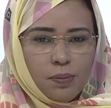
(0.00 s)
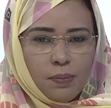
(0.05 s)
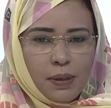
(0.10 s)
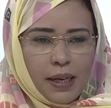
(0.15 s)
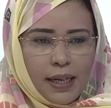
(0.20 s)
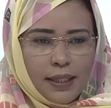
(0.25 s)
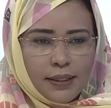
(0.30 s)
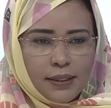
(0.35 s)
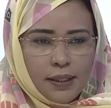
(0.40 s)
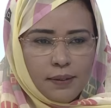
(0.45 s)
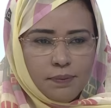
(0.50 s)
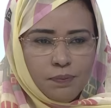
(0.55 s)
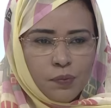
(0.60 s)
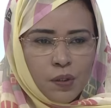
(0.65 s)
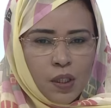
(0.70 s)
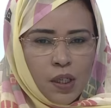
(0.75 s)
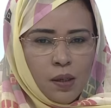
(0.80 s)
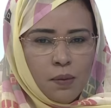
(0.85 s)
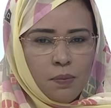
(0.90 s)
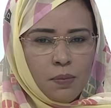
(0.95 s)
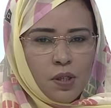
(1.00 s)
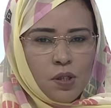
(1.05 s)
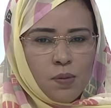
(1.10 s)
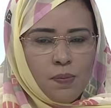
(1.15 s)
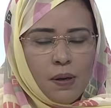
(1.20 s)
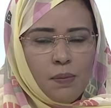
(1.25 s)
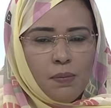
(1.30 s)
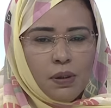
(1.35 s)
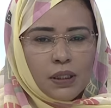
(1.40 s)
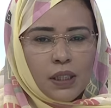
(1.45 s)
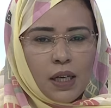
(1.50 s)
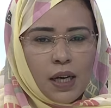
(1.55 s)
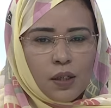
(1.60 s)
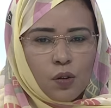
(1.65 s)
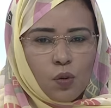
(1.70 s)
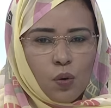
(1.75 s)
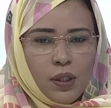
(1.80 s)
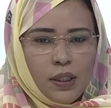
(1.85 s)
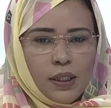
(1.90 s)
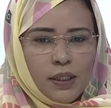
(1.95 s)
قاعته بالنسبه
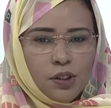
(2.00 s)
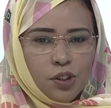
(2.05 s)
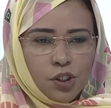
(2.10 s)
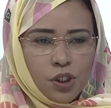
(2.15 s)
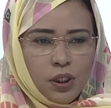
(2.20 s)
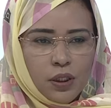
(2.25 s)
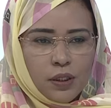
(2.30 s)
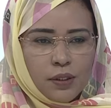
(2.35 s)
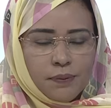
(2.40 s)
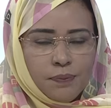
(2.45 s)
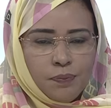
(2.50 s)
لمضاره على الجلد